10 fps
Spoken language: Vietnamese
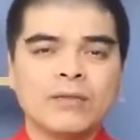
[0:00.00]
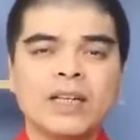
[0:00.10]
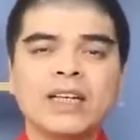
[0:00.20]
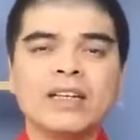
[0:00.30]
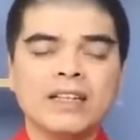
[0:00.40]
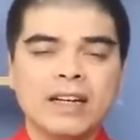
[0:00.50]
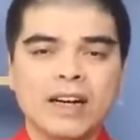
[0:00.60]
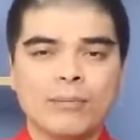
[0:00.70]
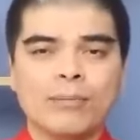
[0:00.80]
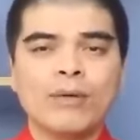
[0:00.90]
với cái ý nghĩa
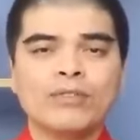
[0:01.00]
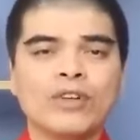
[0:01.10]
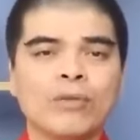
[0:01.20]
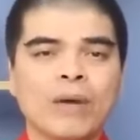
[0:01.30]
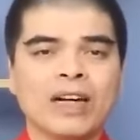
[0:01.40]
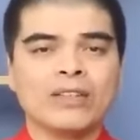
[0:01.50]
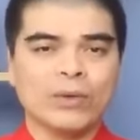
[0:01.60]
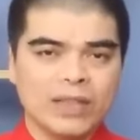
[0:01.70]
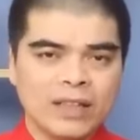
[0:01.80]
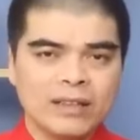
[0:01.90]
là mong cho ông bà
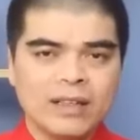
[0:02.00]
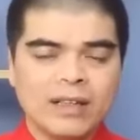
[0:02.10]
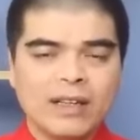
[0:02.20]
tổ tiên